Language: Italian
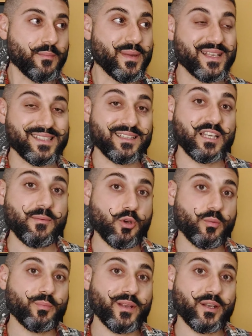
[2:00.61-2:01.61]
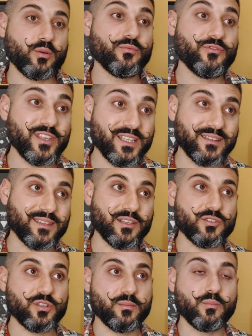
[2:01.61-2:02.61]
beh se andiamo a comprare un
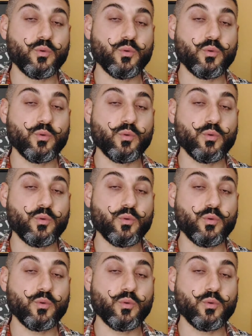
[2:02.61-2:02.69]
vintage, il